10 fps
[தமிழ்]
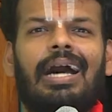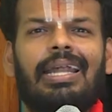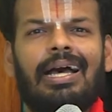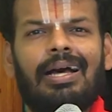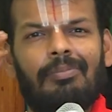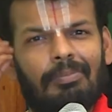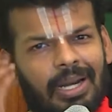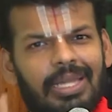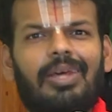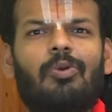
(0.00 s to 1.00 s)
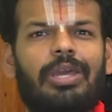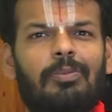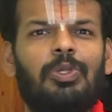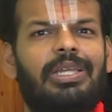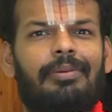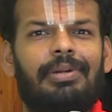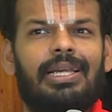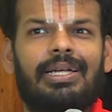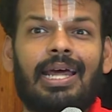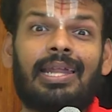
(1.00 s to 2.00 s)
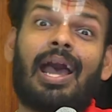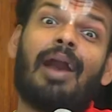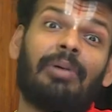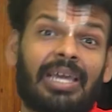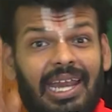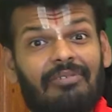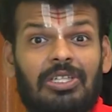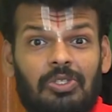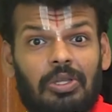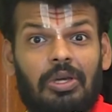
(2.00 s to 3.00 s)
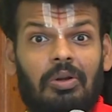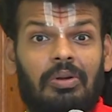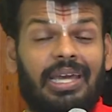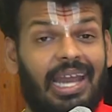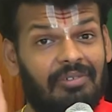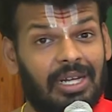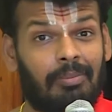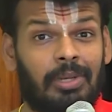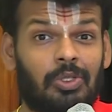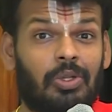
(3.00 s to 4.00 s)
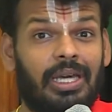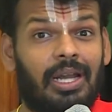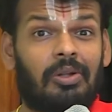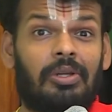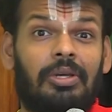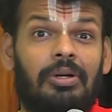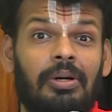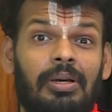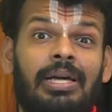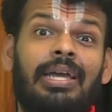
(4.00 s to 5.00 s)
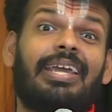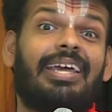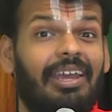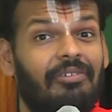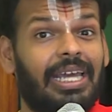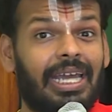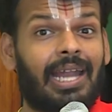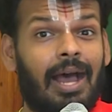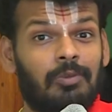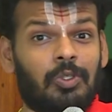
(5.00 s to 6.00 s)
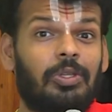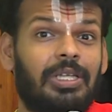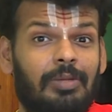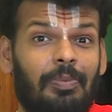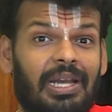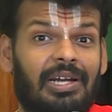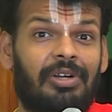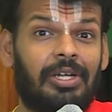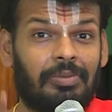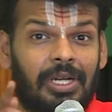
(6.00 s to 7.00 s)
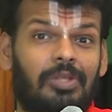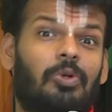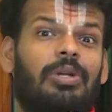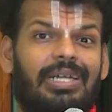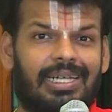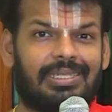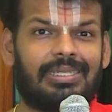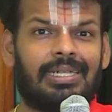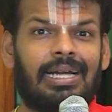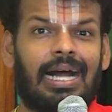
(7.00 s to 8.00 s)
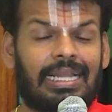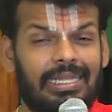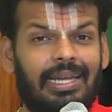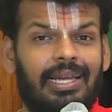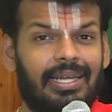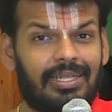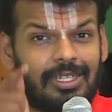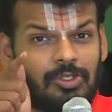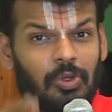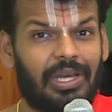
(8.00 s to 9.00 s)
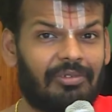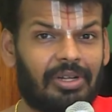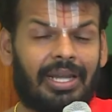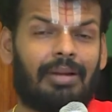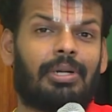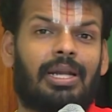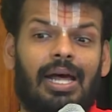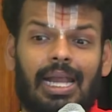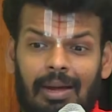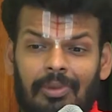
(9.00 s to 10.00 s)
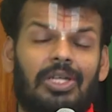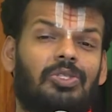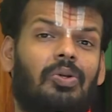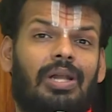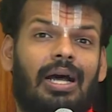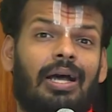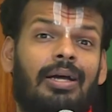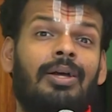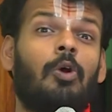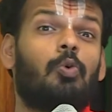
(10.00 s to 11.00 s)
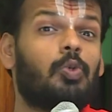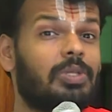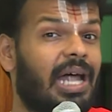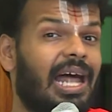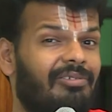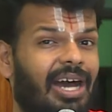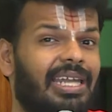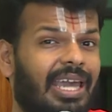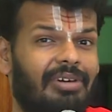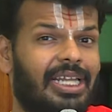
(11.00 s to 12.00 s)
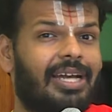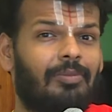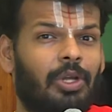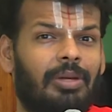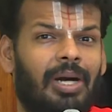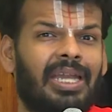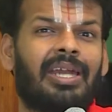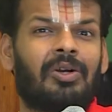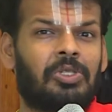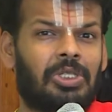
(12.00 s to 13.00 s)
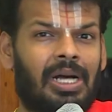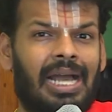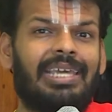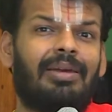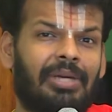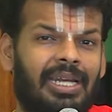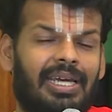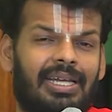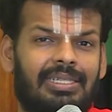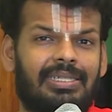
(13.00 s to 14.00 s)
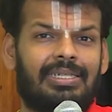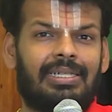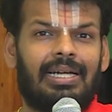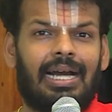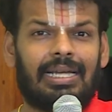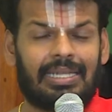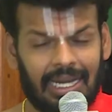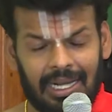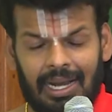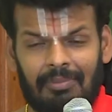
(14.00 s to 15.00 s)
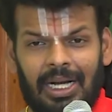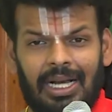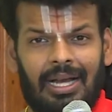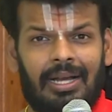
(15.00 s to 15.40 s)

ஆனால் மனிதனுடைய புத்தி எப்படி இருக்குன்னா நாம் இறைவனை சோதிக்கிறோம் இறைவன் நம்மை சோதிக்கிறானோ இல்லையோ இறைவனையே நாம் சோதித்து பார்க்க வேண்டும் என்று தோன்றுகிறது அந்த நிலையில் தான் சுக்ரீவனை என்ன பண்ணுறான் ராமன்ட்ட சொல்கிறான் உன்னால் வாலியை வதைக்க முடியுமான்னு எனக்கு கொஞ்சம் ஐயம் இருக்கிறது அதனால் ராமா